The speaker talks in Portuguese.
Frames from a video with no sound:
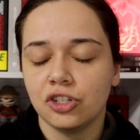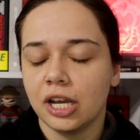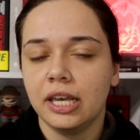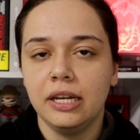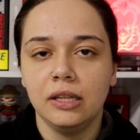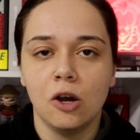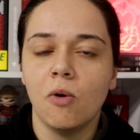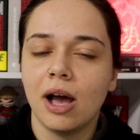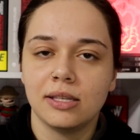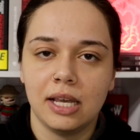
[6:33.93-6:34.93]
já que ele
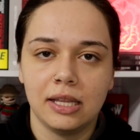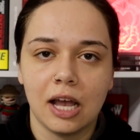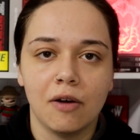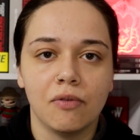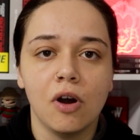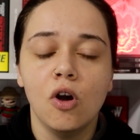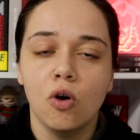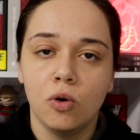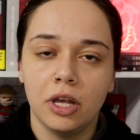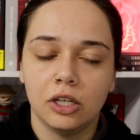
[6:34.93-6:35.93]
não aceitava
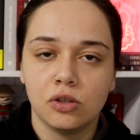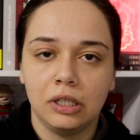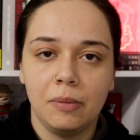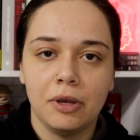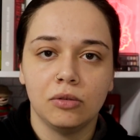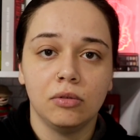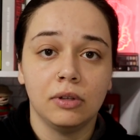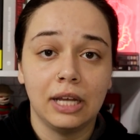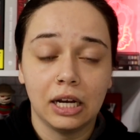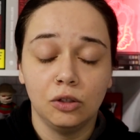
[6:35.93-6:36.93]
o relacionamento
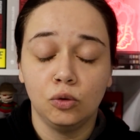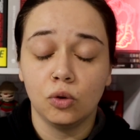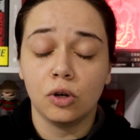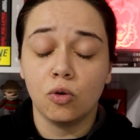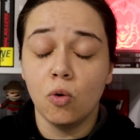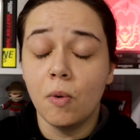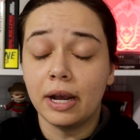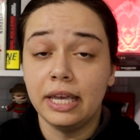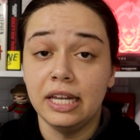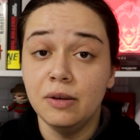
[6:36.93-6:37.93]
da cantora com
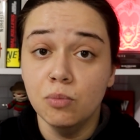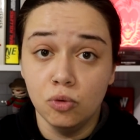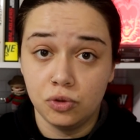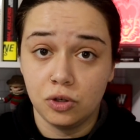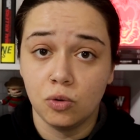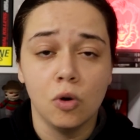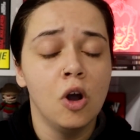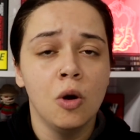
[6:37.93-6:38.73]
aquele músico.